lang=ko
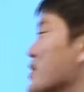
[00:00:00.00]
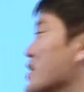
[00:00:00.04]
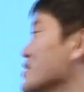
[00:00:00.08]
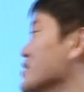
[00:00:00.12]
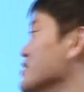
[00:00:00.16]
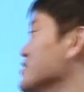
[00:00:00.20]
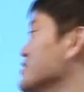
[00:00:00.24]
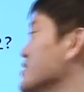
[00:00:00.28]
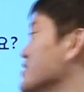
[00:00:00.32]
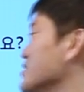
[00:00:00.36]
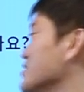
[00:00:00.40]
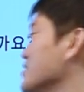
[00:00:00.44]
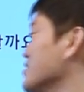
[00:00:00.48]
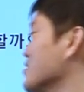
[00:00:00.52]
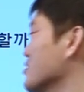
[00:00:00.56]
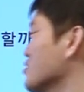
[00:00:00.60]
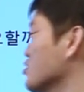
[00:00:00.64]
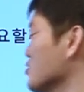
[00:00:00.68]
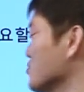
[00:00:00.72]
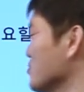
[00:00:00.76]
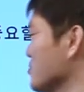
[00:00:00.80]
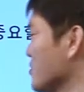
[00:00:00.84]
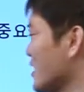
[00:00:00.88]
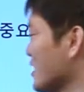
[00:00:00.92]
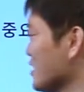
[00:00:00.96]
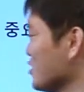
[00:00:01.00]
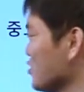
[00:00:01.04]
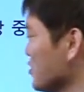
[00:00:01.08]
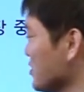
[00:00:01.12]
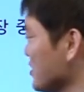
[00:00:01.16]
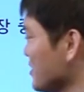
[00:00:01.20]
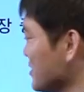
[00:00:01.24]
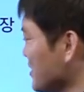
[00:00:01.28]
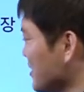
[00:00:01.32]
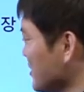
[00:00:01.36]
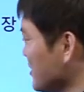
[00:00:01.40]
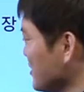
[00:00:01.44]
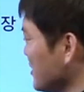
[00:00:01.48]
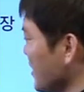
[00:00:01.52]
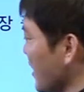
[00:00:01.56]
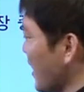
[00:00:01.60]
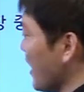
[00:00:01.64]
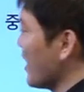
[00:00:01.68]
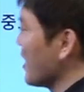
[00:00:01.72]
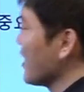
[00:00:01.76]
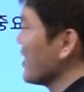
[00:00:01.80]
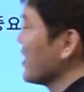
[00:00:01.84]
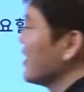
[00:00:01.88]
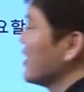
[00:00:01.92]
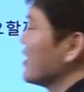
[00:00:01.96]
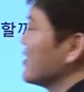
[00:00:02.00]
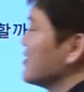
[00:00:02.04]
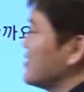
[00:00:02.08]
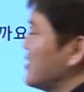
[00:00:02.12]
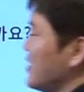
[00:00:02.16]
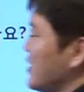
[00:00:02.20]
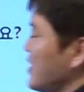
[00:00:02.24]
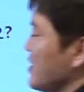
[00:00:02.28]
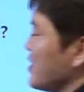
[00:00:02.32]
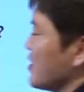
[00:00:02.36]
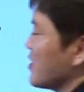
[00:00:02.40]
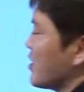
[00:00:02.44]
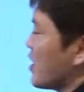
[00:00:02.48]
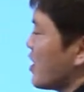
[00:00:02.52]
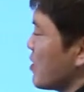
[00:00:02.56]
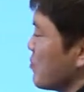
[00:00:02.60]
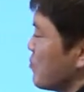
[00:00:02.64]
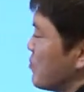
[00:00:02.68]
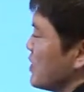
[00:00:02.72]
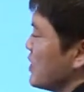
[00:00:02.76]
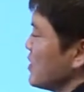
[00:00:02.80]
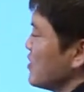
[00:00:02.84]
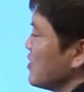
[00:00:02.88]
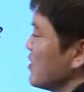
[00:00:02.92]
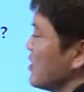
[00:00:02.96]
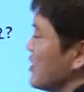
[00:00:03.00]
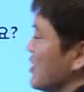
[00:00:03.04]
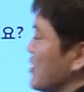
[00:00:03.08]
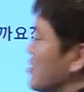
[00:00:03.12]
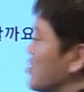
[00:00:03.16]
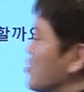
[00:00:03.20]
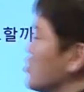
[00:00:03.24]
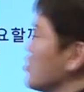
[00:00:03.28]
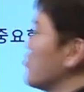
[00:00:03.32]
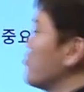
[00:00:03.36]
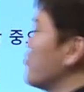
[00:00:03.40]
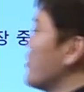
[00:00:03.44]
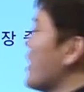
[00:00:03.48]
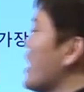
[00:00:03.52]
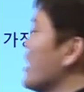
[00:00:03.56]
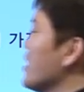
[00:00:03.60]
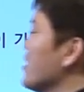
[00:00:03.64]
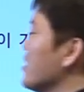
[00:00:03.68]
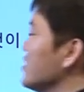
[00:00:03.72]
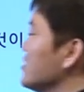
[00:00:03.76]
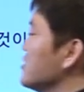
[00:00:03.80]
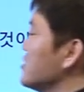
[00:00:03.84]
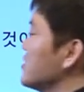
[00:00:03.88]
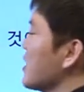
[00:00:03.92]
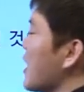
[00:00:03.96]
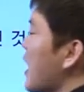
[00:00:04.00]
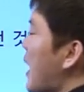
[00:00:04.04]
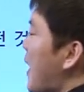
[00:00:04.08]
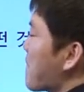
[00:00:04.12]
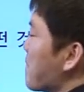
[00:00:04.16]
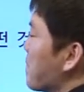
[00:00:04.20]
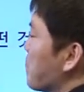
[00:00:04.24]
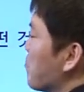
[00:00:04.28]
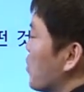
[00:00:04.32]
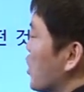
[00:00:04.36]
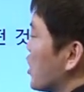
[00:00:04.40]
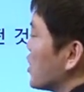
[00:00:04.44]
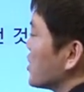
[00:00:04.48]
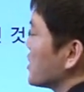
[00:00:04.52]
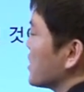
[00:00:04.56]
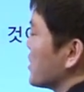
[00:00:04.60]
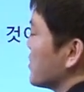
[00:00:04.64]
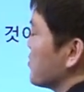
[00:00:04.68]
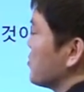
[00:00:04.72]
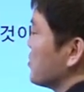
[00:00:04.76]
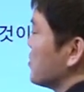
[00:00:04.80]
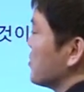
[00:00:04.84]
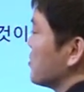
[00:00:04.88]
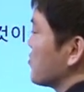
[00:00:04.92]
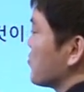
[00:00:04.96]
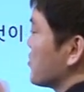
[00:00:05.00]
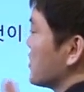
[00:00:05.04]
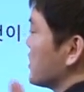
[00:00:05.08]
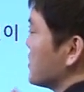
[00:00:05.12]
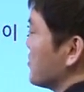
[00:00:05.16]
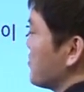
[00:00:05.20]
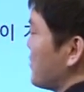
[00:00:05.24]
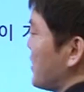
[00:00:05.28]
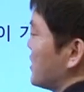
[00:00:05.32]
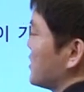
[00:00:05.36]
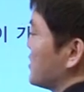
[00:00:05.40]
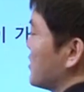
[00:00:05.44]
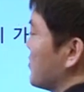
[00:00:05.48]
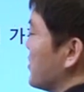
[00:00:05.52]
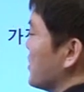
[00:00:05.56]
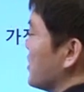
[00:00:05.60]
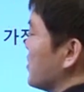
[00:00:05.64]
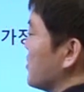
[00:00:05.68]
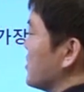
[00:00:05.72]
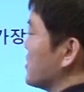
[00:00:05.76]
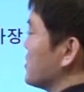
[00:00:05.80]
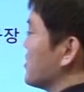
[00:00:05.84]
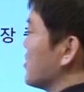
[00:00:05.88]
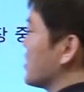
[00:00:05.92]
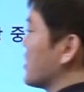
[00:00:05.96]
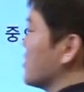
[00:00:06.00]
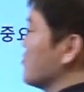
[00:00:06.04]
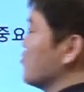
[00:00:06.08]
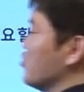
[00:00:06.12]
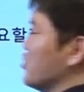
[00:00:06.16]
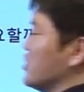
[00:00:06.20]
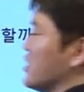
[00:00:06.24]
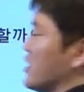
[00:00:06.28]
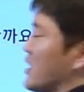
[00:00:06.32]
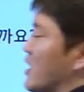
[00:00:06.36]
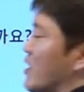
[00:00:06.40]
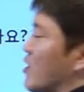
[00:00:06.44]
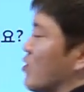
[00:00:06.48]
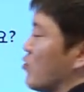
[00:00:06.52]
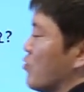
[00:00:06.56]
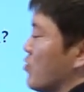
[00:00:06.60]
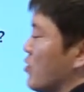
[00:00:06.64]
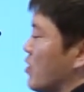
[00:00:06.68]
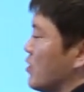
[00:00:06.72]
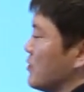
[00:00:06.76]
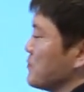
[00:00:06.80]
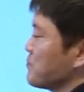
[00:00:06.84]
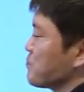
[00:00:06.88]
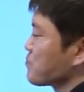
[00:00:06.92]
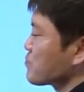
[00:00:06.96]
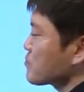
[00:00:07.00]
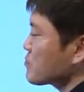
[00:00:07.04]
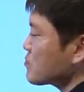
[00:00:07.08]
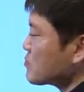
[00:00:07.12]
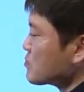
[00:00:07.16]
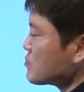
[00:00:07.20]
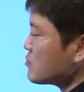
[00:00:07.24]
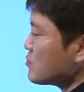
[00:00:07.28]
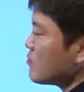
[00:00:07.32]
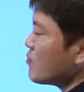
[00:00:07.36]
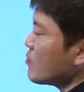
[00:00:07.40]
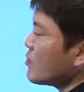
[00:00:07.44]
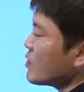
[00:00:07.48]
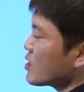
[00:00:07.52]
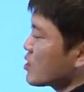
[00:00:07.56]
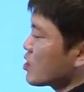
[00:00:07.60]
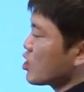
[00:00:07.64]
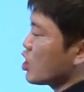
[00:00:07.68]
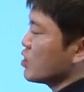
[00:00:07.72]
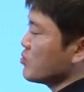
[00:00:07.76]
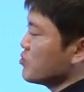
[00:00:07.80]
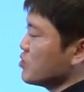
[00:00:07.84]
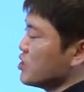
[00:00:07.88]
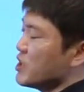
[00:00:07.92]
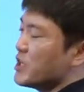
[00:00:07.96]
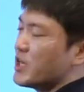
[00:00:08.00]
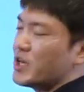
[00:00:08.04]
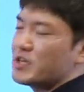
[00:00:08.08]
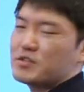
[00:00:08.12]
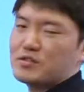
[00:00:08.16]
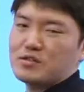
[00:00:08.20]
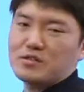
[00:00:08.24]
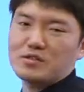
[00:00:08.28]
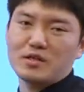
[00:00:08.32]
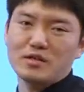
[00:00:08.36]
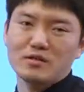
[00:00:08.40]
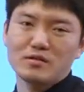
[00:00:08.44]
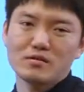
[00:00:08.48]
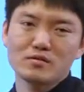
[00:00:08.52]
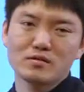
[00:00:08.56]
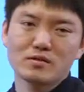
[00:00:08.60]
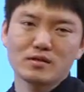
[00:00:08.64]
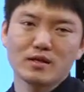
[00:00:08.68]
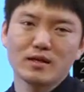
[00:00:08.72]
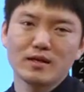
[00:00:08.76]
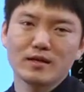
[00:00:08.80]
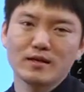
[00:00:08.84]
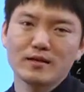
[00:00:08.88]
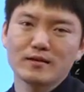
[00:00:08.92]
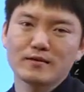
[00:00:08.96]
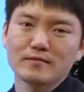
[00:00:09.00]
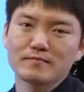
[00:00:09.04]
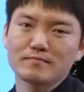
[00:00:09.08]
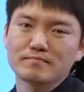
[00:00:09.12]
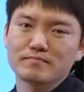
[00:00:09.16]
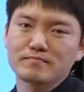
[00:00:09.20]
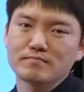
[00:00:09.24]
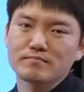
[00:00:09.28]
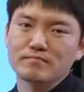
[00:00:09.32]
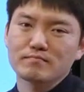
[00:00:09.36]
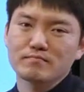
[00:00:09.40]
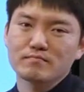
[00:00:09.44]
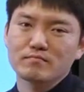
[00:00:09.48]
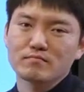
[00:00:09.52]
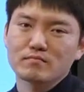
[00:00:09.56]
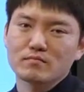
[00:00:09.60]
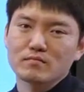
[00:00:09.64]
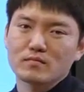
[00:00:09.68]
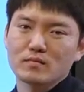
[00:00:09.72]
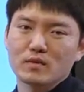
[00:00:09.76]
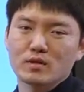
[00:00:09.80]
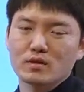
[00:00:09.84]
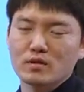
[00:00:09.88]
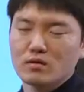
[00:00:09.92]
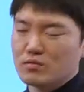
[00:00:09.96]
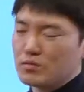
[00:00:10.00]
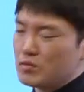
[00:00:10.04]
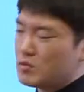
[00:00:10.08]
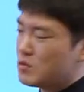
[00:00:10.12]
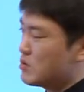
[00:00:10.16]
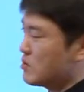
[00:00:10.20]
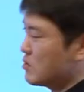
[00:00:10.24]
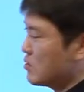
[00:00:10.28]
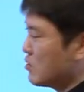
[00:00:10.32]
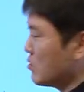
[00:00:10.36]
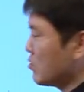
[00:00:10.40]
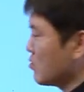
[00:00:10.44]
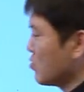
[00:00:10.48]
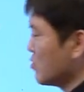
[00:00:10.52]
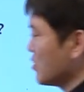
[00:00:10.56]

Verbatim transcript: 밸런스 a n c 게좀 말이 좀 이상한데 the ability to balance multiple responsibilities 이렇게 문제 나왔고요. communication skills. 자, 보 이거